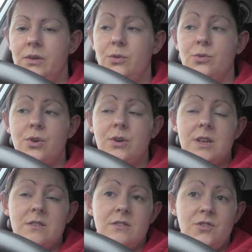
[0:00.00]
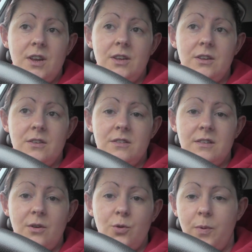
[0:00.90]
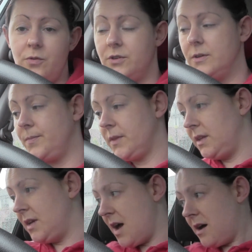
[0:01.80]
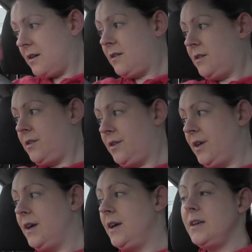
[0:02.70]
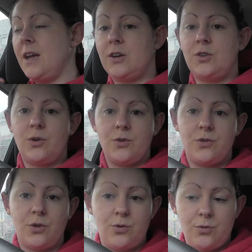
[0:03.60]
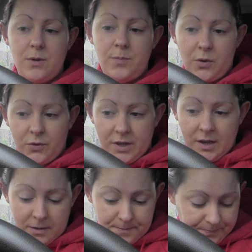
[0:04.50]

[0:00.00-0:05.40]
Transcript: Y, jutro jest dzień zakupowy, jak, jak to co drugi piątek.